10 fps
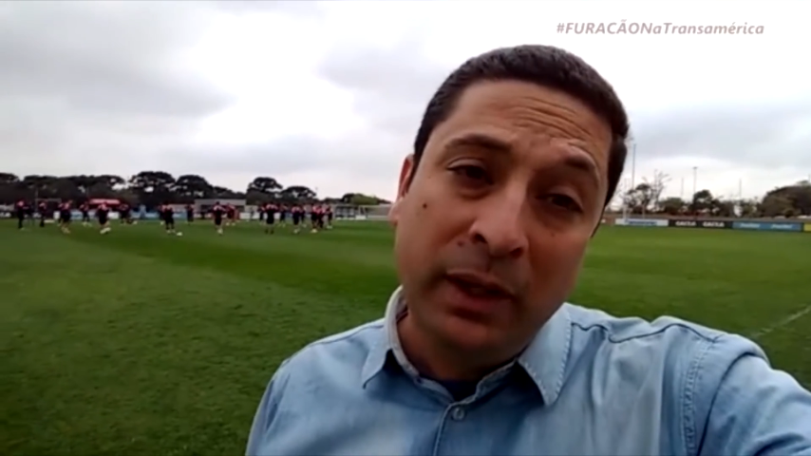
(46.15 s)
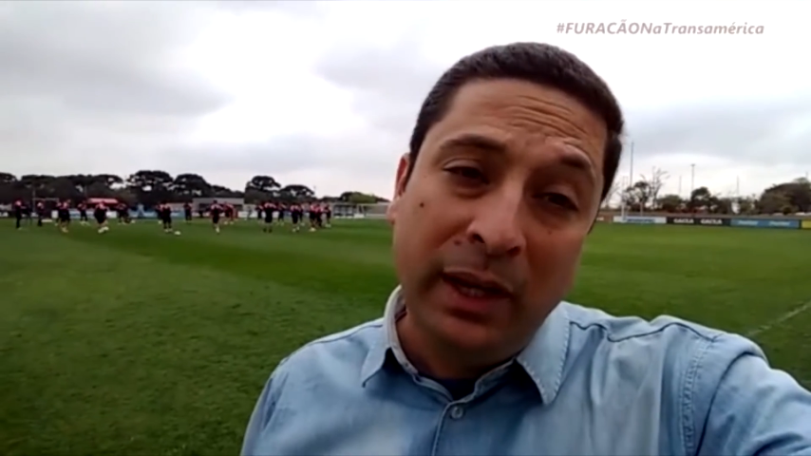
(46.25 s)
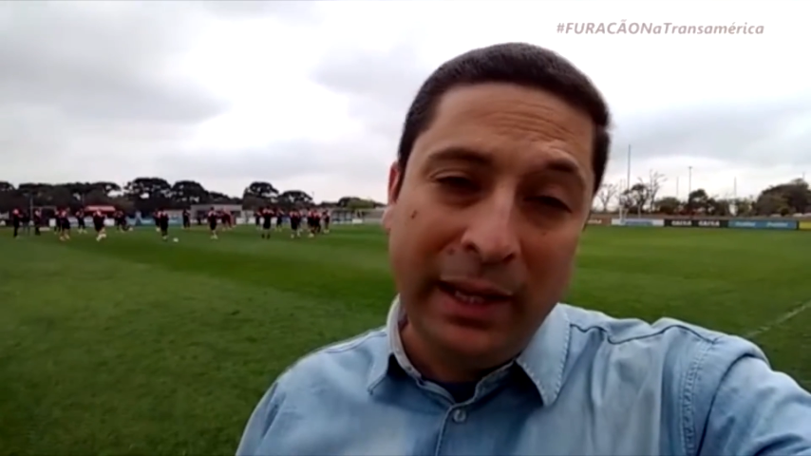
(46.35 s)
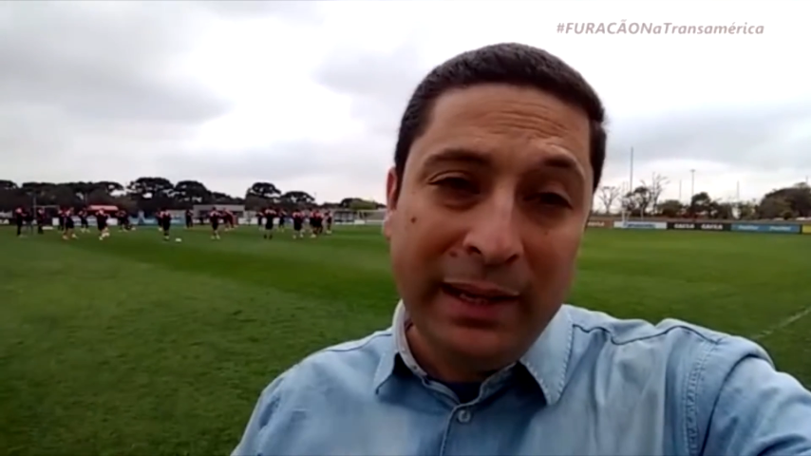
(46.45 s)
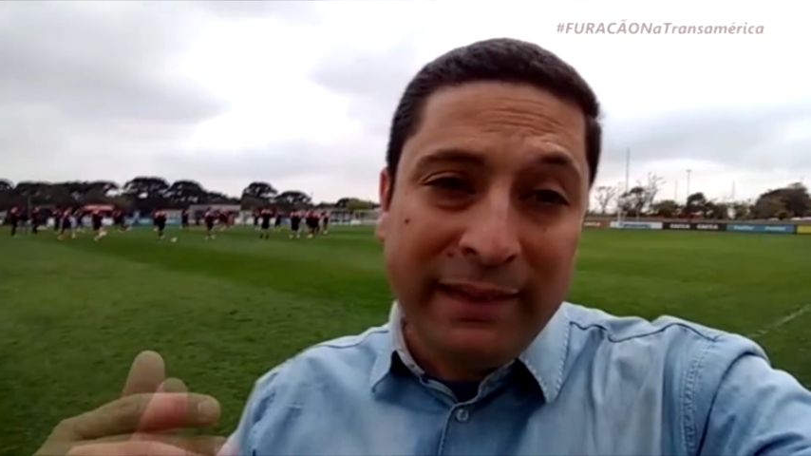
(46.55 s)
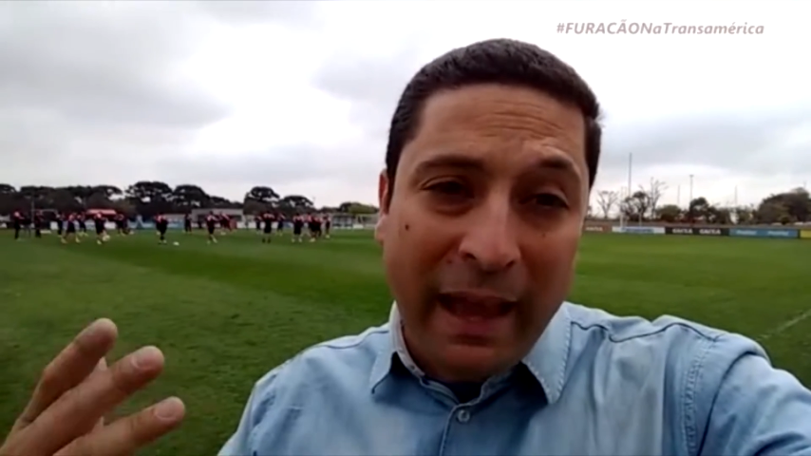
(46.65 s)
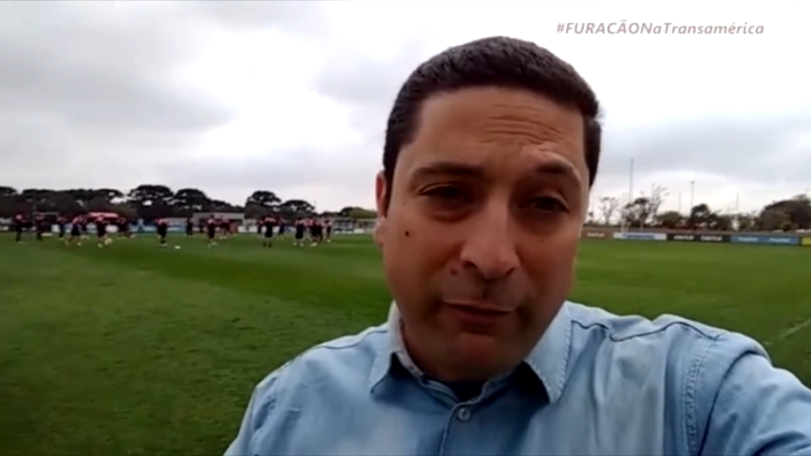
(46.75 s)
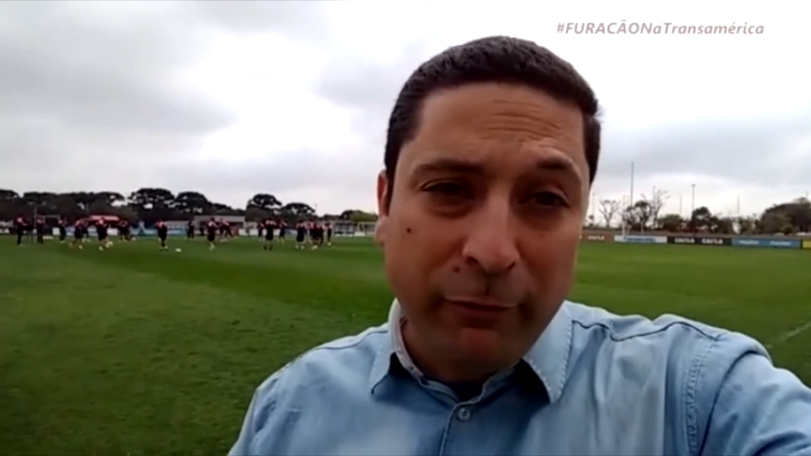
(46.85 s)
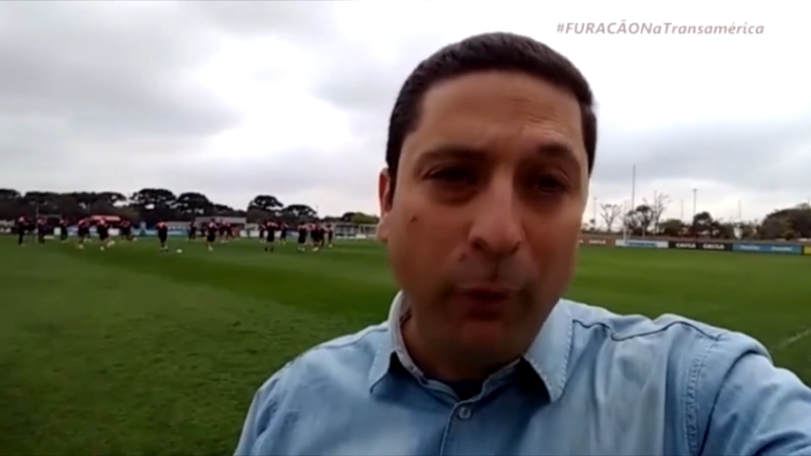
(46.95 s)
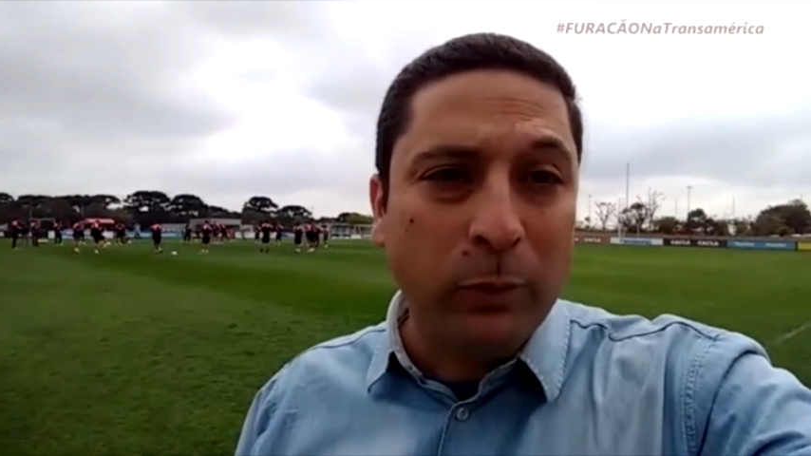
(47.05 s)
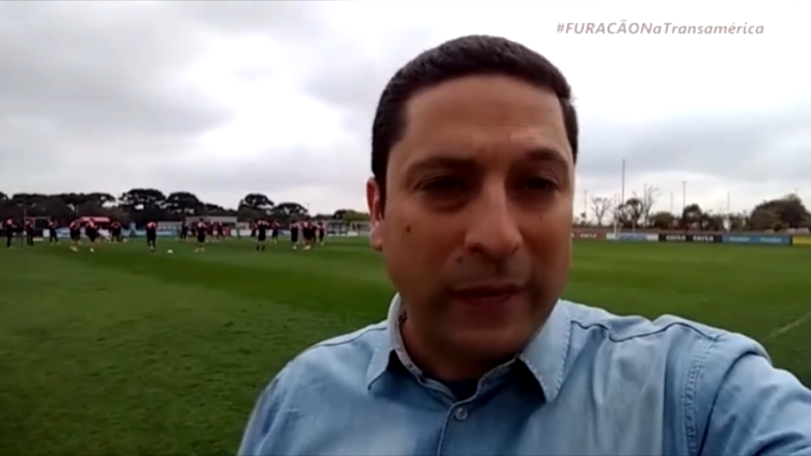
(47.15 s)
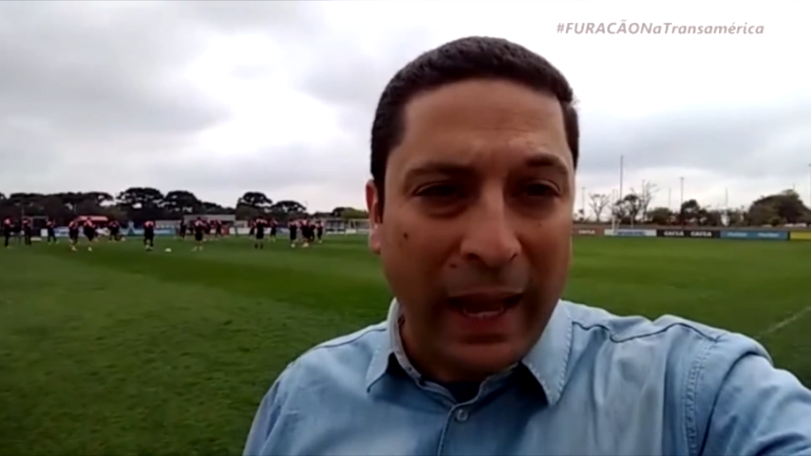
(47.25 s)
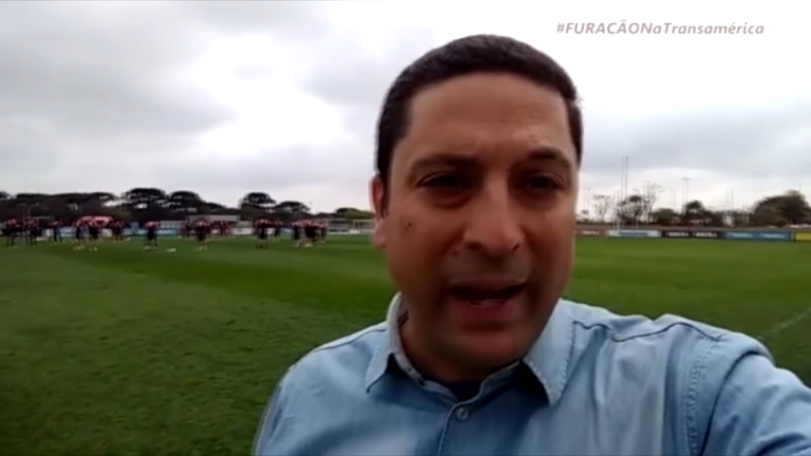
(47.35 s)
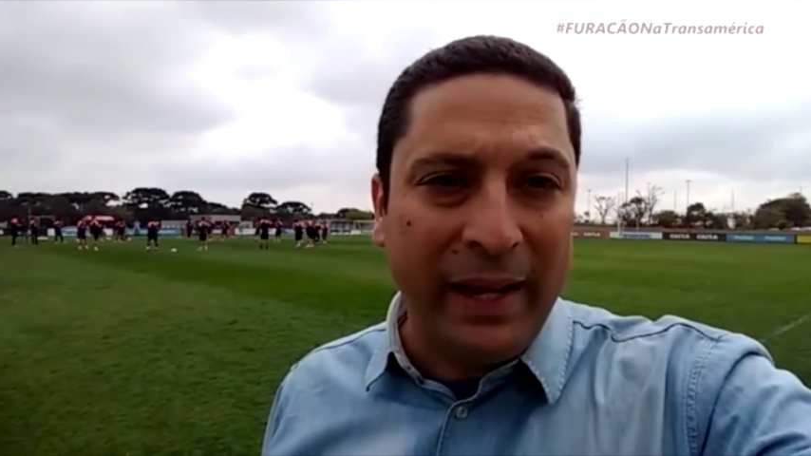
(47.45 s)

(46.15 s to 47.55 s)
Ele deve voltar